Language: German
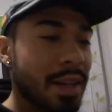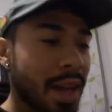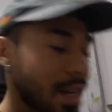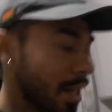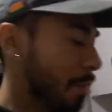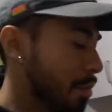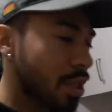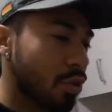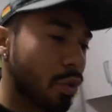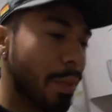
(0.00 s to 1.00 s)
rein, ein
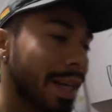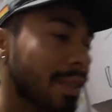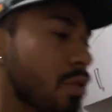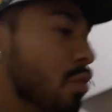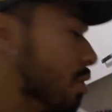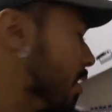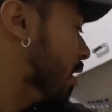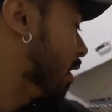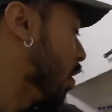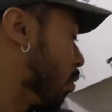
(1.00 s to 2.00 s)
bisschen Tomatensauce
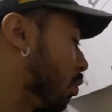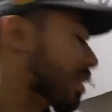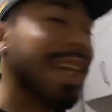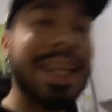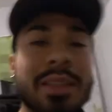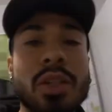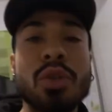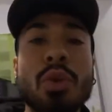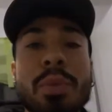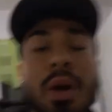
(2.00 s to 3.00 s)
und dann
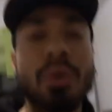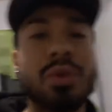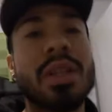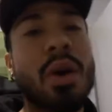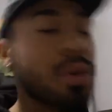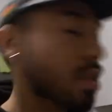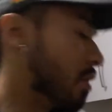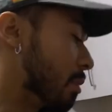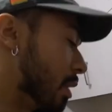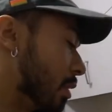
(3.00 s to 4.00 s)
Knoblauch und Lauchzwiebel.